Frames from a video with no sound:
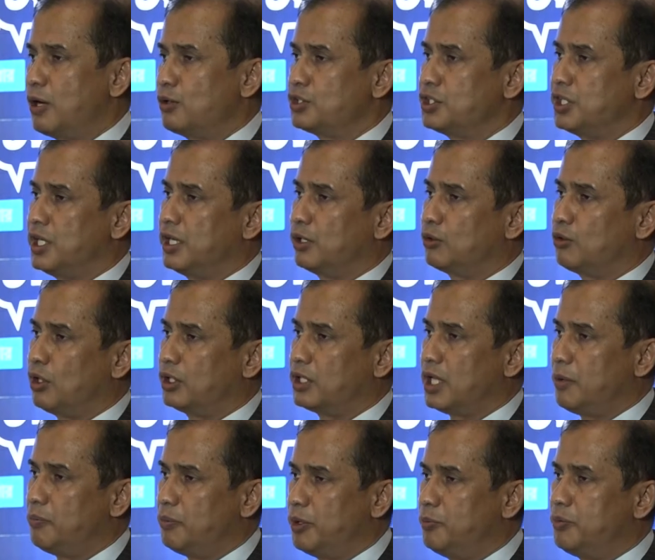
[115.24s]
মানুষের
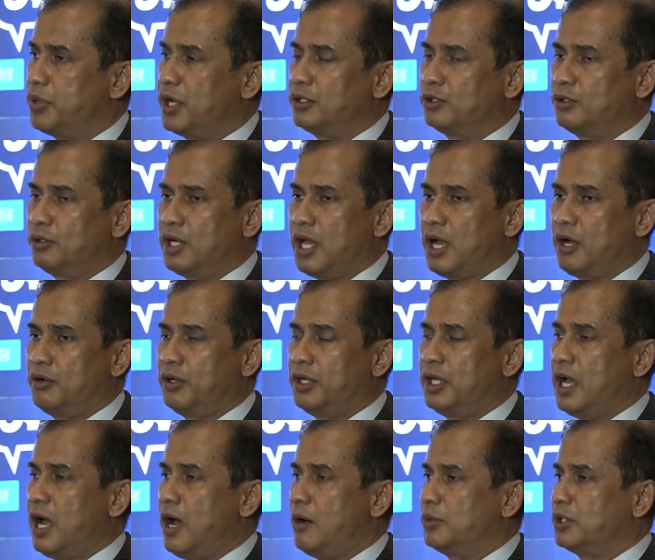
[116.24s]
কথায় বিভ্রান্ত না
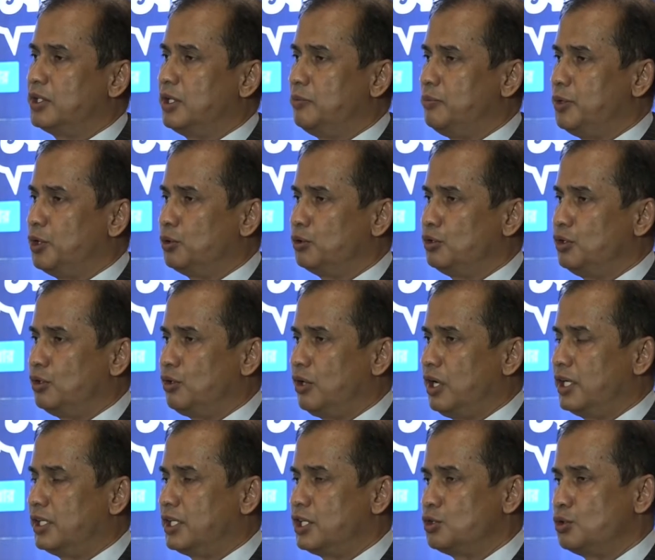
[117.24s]
হয়ে আমাদের বিরোধী
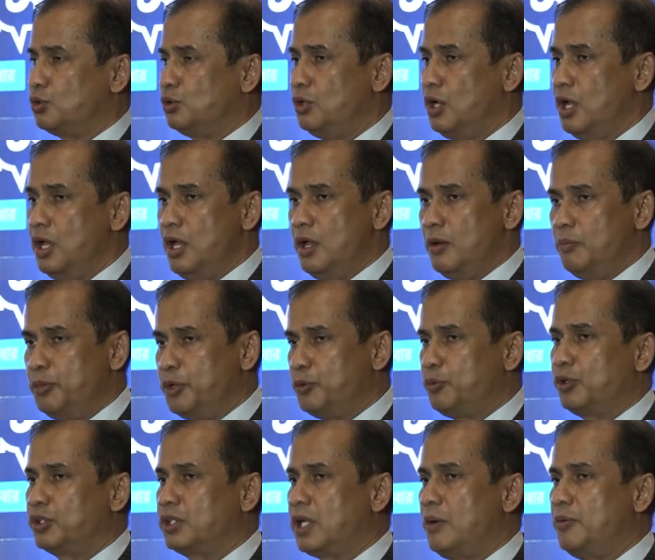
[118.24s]
দলের কিছু
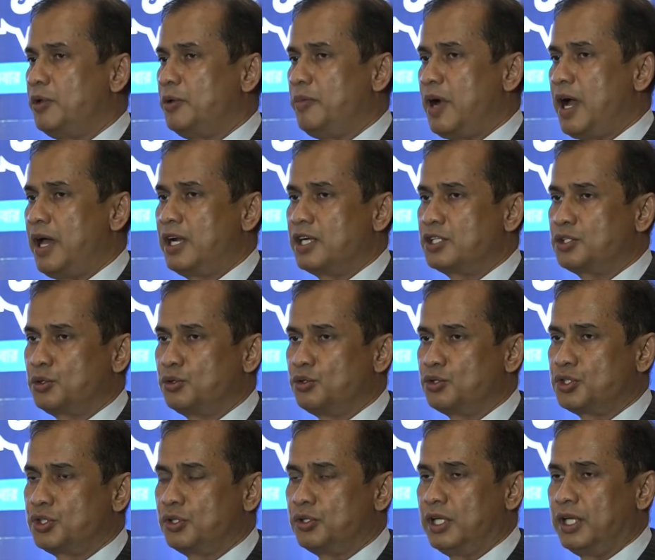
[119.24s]
বিপদগামী বাইরের
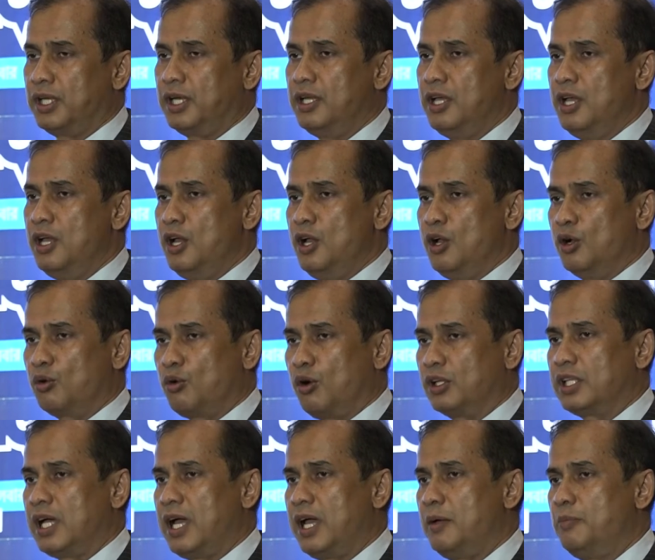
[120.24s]
সদস্যদের
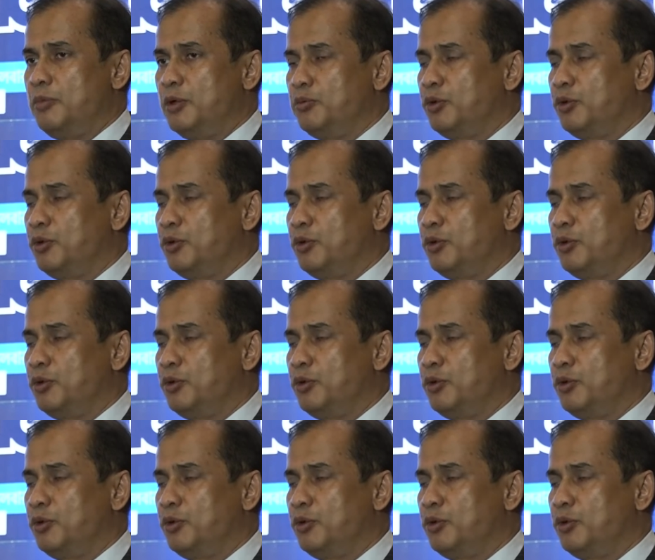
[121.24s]
কথায়